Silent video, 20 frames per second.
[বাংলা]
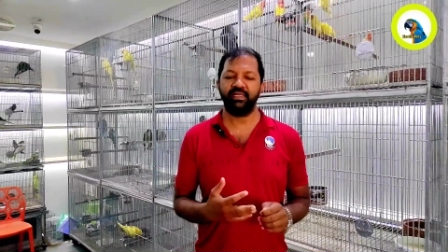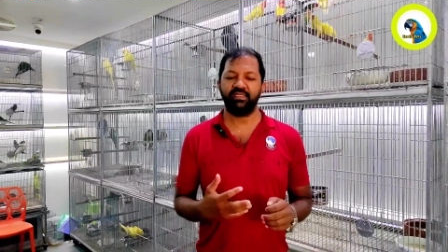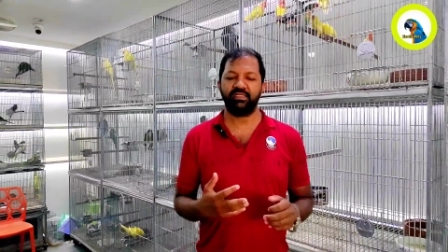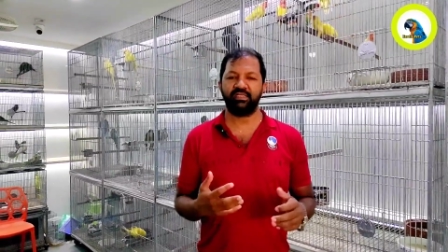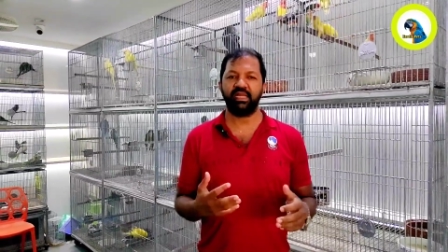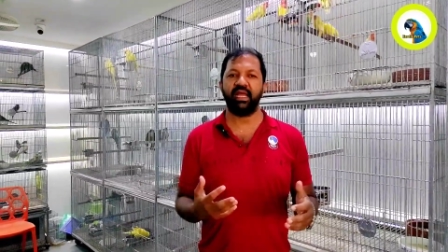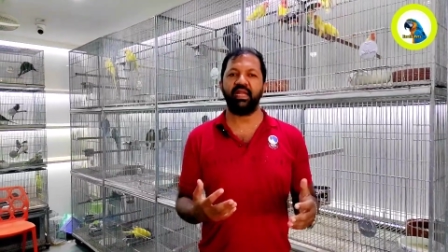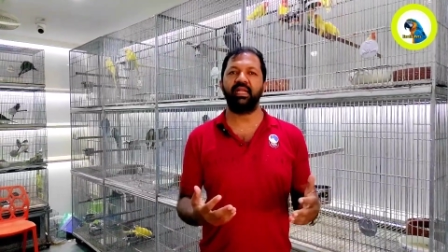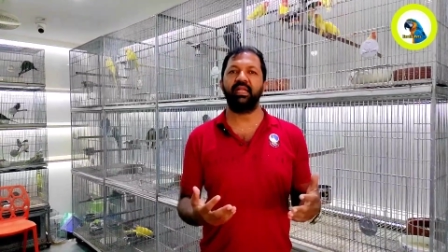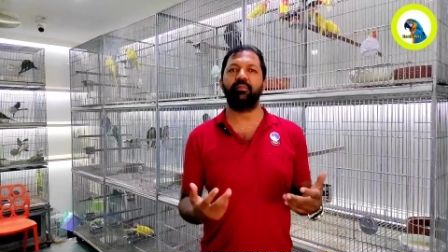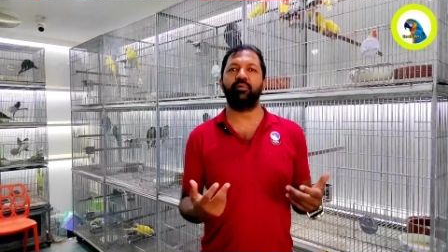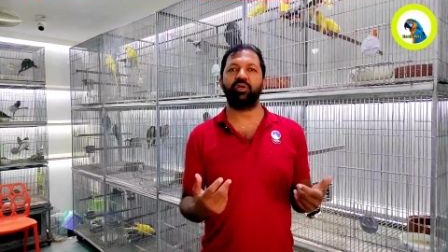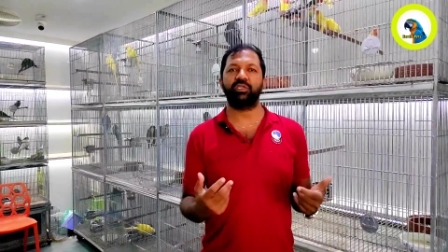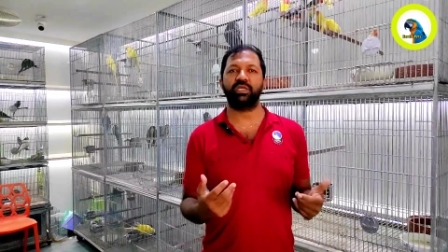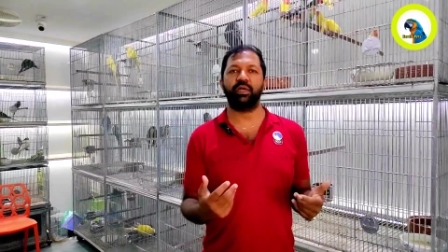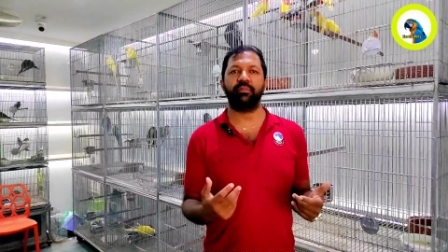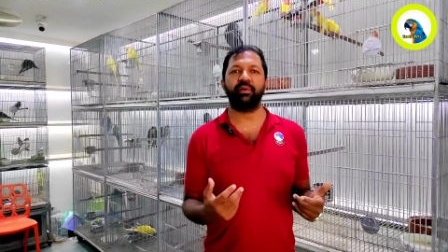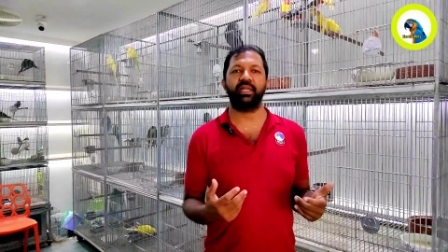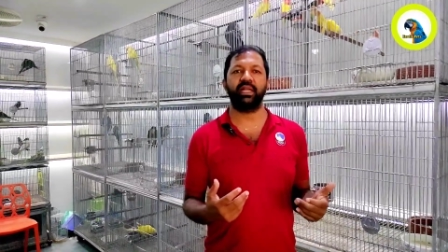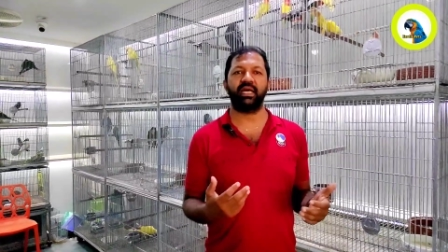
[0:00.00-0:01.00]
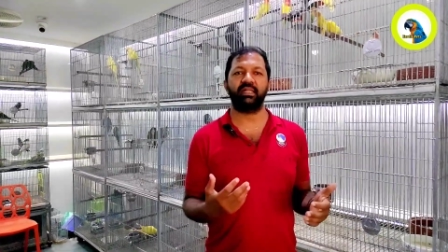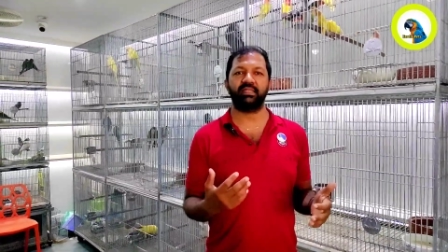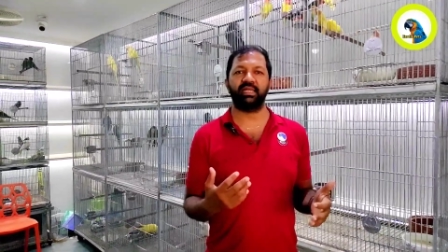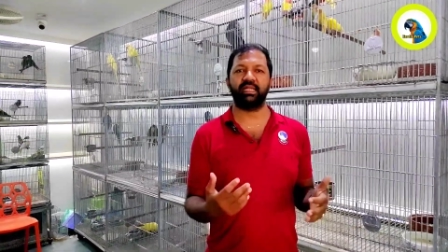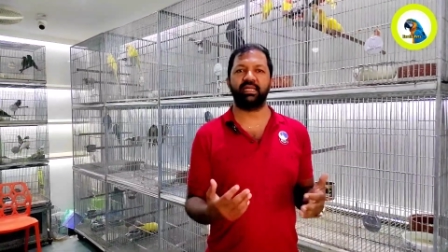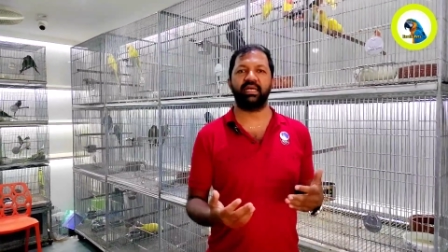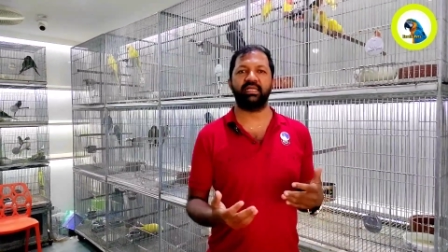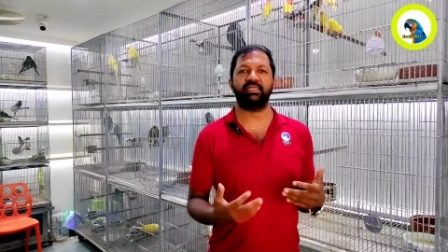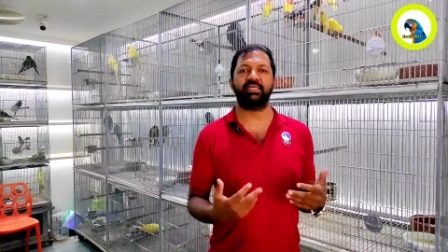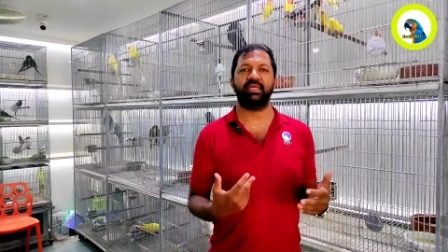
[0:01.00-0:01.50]
একটা স্ট্যান্ডে বসাবেন
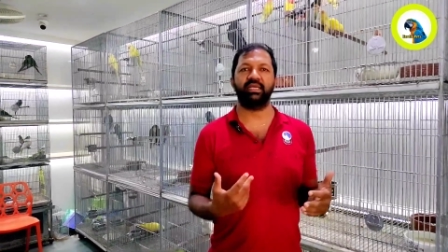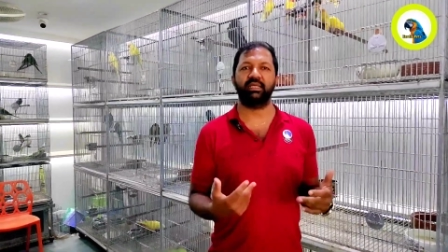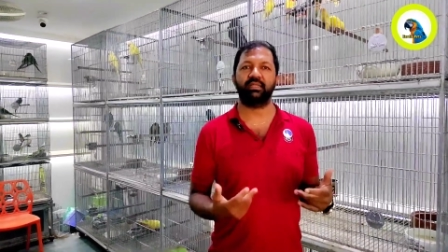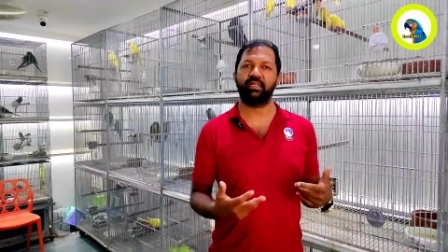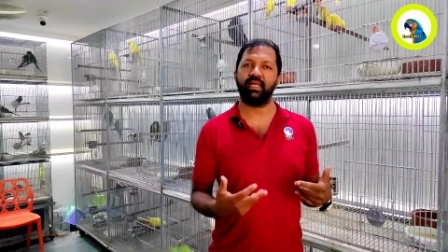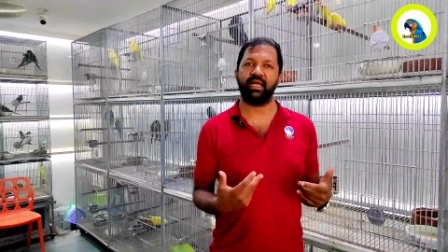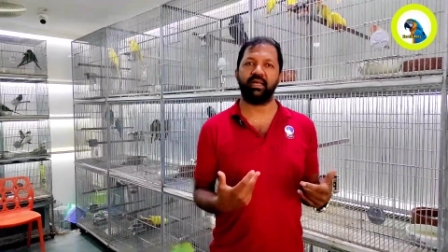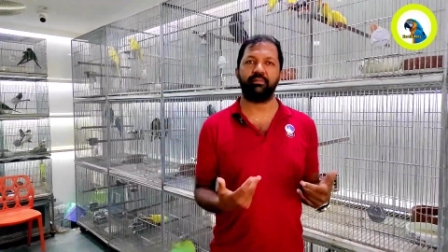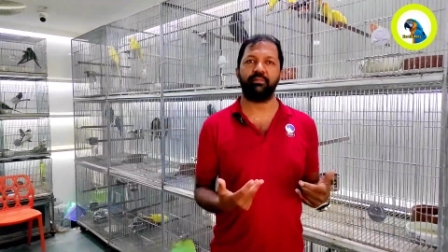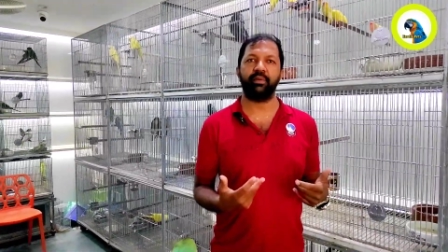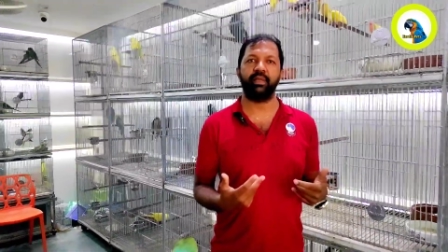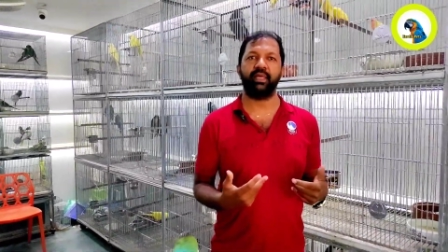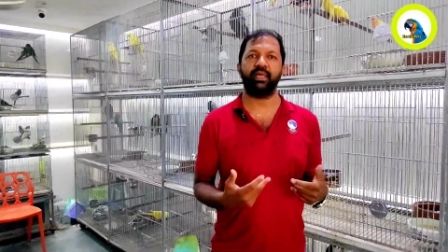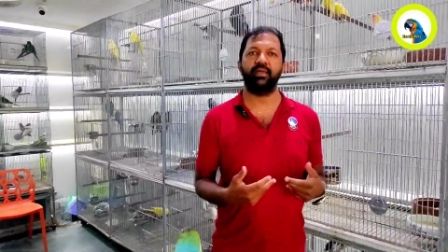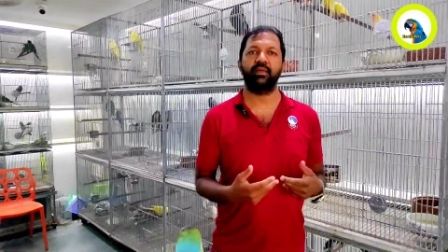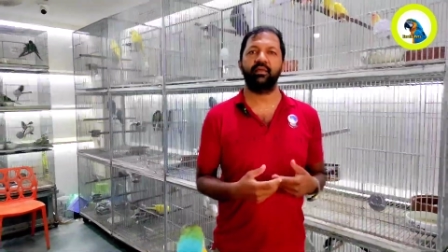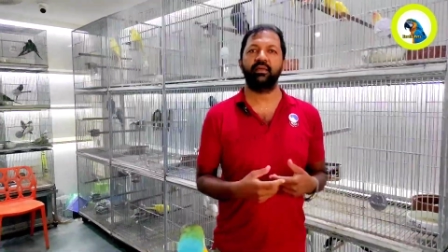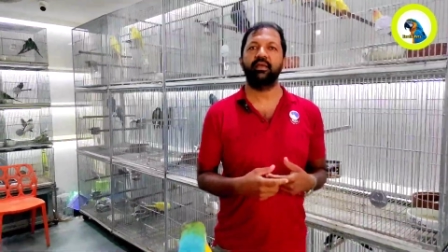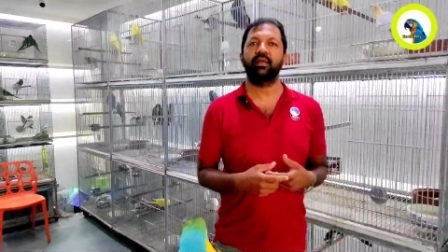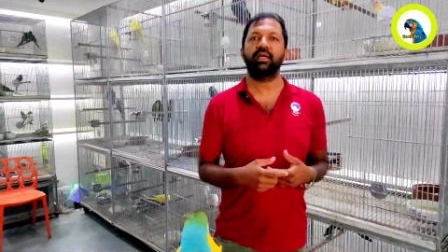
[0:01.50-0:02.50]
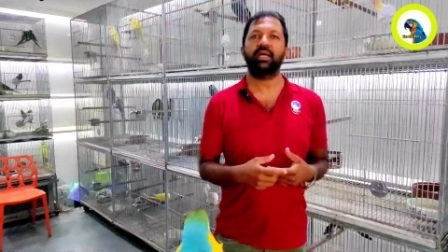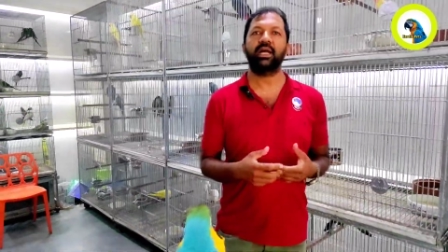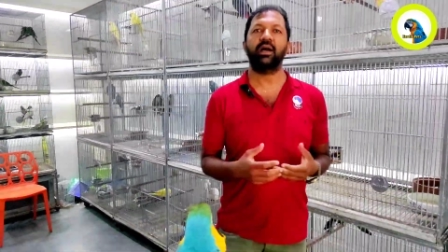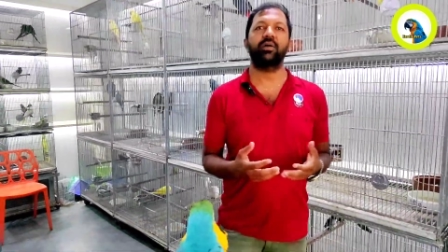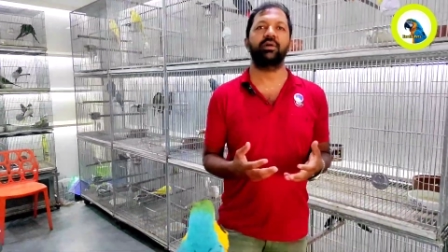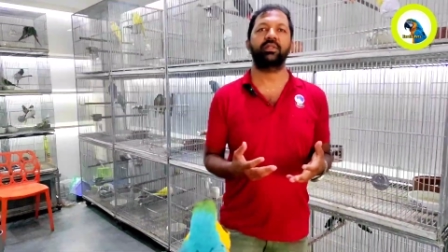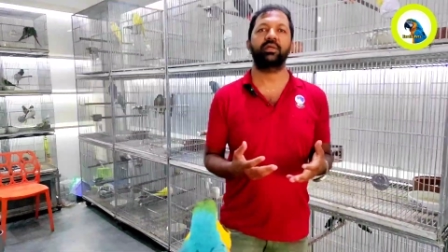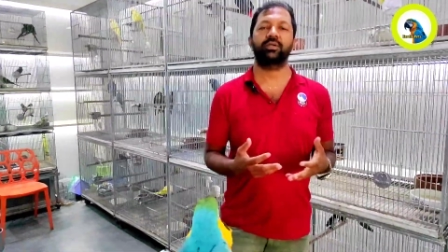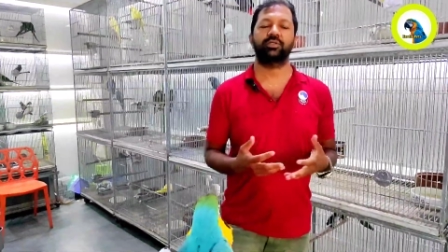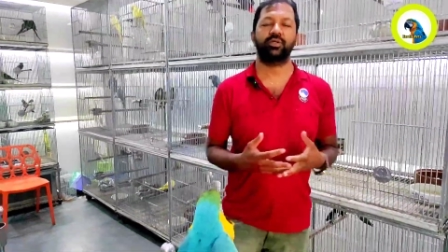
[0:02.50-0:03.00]
হাতের কাছে থাকবে
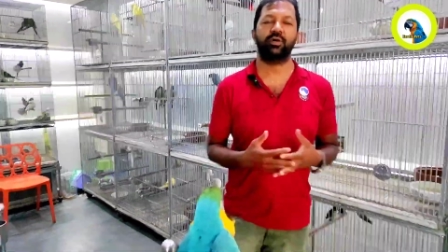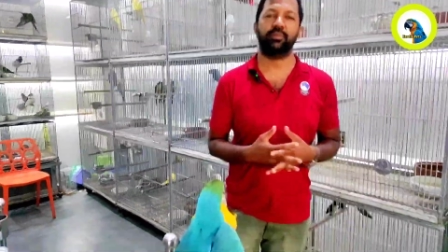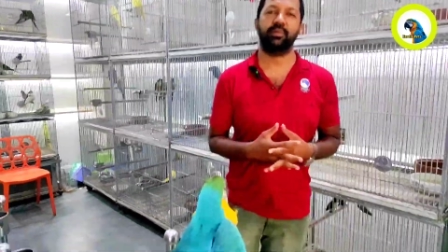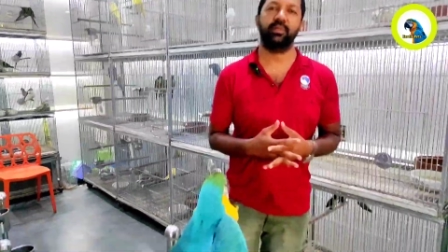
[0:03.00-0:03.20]
খাওয়া দাওয়া